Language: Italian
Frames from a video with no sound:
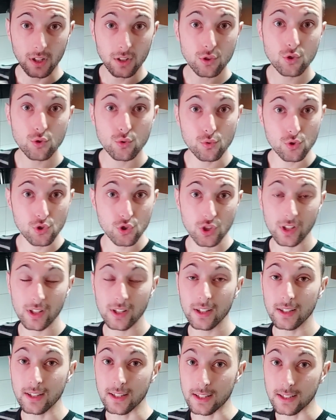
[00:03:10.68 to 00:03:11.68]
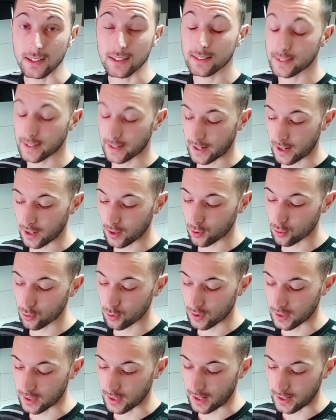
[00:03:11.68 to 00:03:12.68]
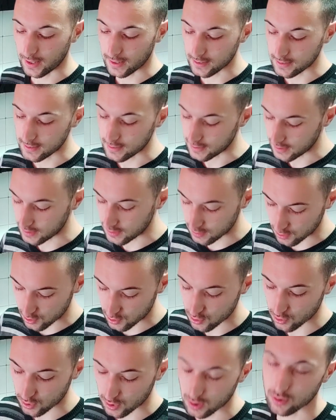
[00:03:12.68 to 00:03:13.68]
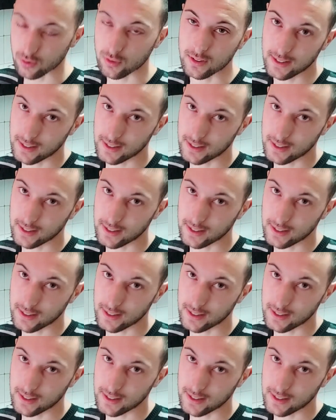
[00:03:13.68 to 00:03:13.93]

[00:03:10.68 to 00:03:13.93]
aggiungere i 3 cucchiai di zucchero di